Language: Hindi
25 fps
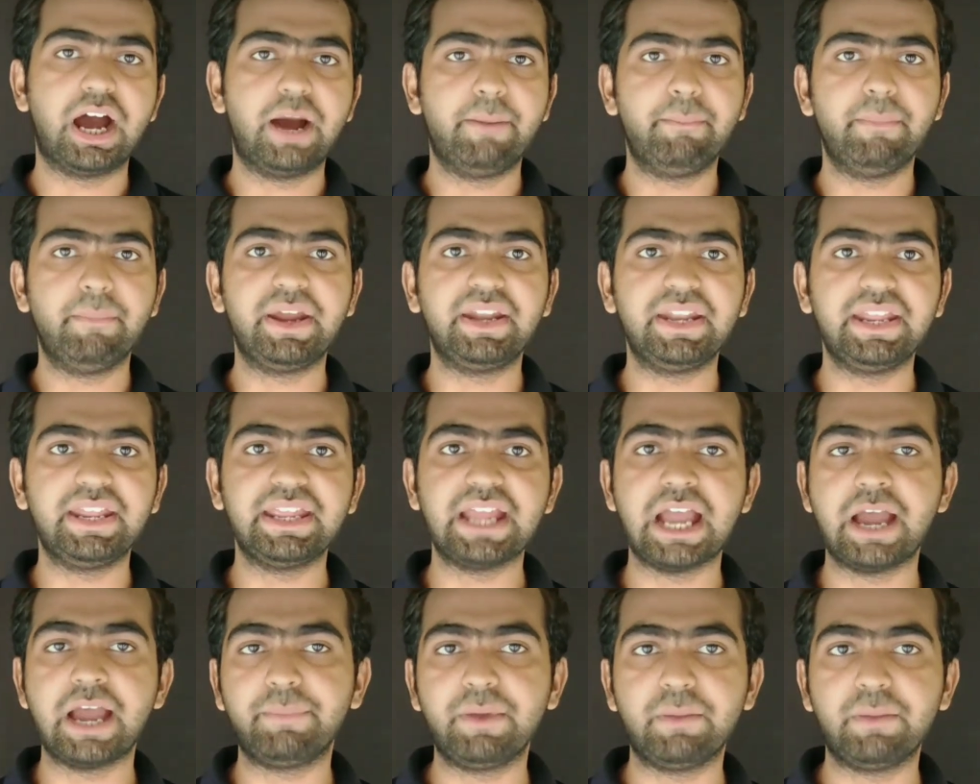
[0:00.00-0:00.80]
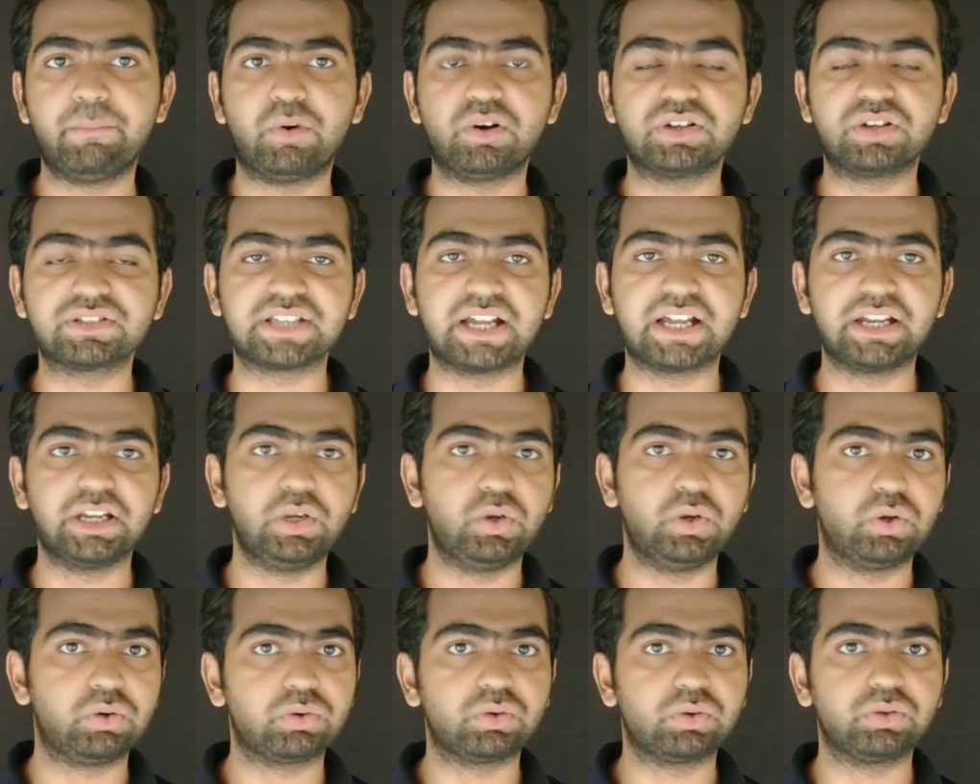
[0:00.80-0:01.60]
अब मैंने यहाँ पर बहुत सारे
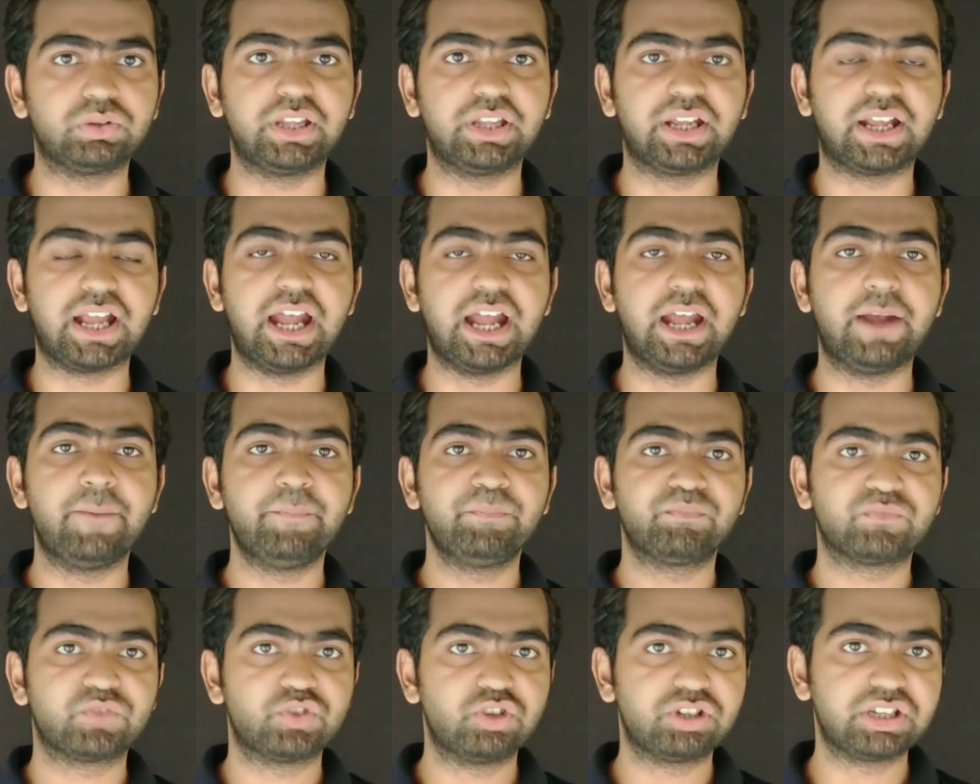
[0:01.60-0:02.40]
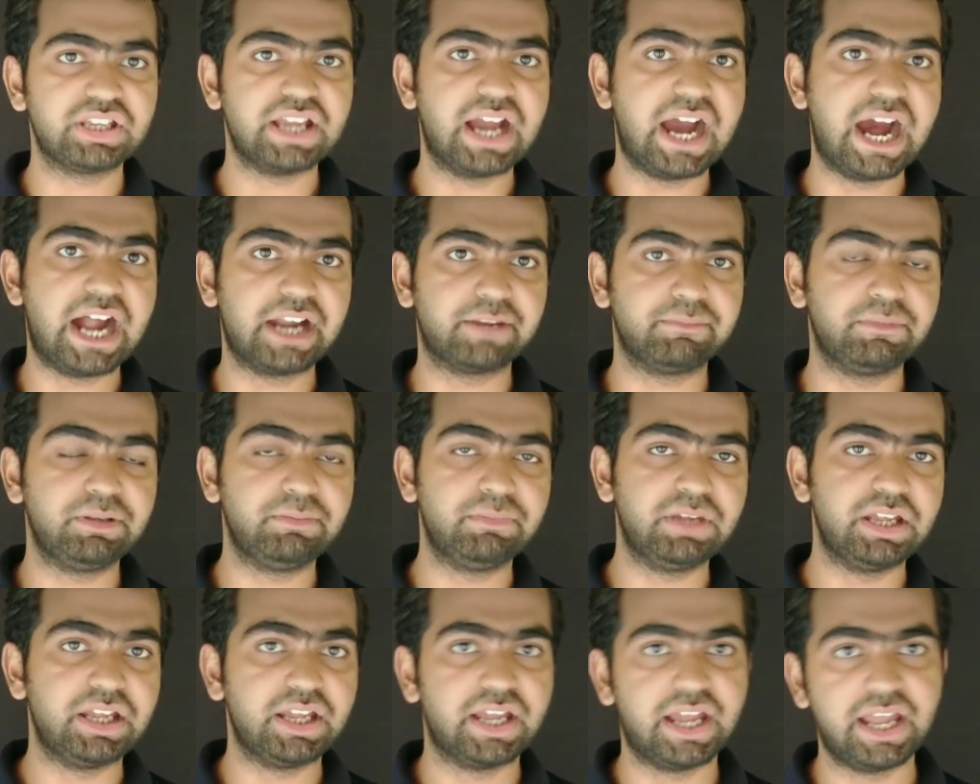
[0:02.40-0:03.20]
लोगों को देखा है जो कि आर्मी
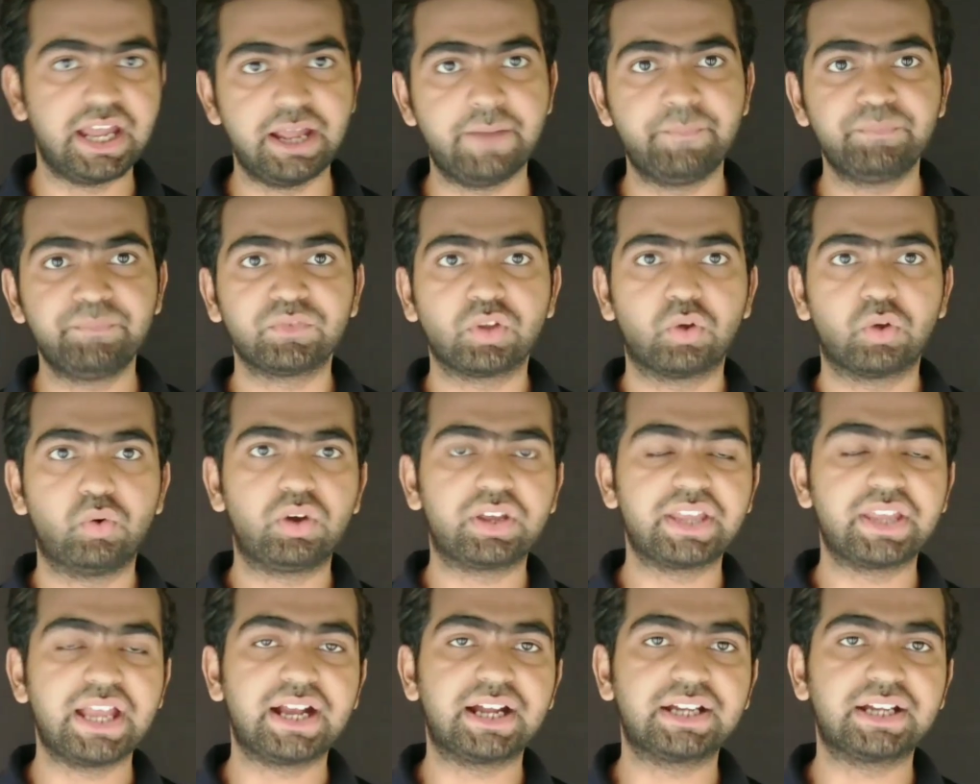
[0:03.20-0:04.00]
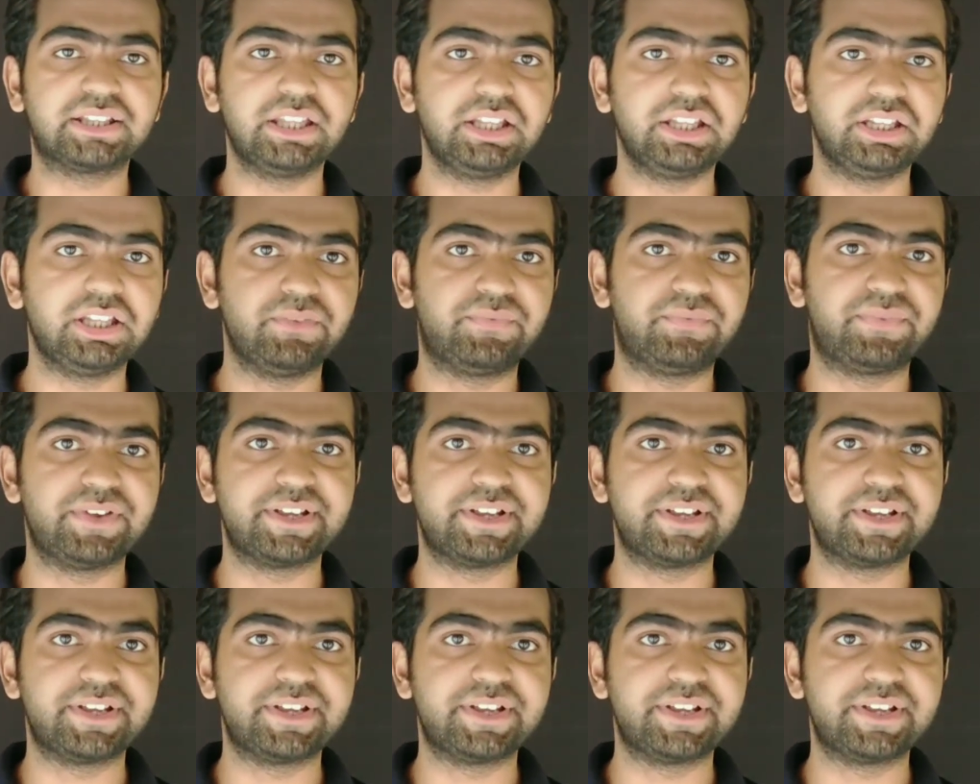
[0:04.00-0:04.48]
में हैं वो क्या करते हैं कि